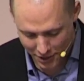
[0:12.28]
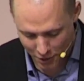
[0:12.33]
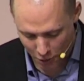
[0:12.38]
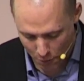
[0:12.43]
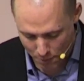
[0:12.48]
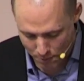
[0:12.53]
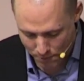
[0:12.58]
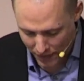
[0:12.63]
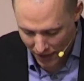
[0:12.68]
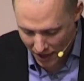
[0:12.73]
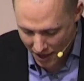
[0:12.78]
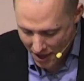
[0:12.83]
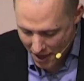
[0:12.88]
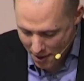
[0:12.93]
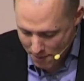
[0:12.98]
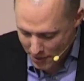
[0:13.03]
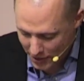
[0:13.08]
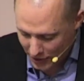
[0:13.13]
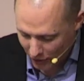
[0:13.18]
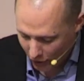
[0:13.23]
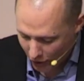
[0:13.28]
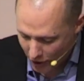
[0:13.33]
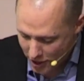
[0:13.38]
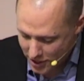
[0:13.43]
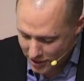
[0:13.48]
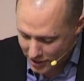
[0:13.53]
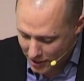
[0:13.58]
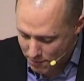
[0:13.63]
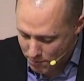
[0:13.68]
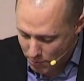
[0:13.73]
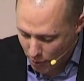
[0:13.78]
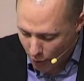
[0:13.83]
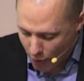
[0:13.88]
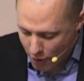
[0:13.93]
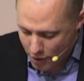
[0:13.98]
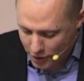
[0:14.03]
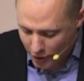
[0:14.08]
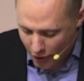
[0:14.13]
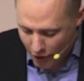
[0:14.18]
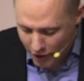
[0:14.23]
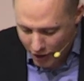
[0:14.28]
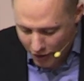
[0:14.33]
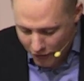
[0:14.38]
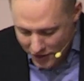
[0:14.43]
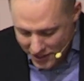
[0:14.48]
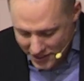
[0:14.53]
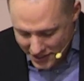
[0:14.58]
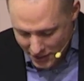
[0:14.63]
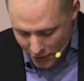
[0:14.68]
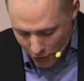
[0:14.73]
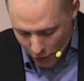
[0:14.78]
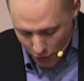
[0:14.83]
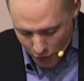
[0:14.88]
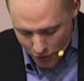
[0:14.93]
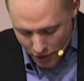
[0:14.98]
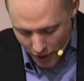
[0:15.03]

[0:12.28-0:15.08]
um mit euch den Punkt eurer Vision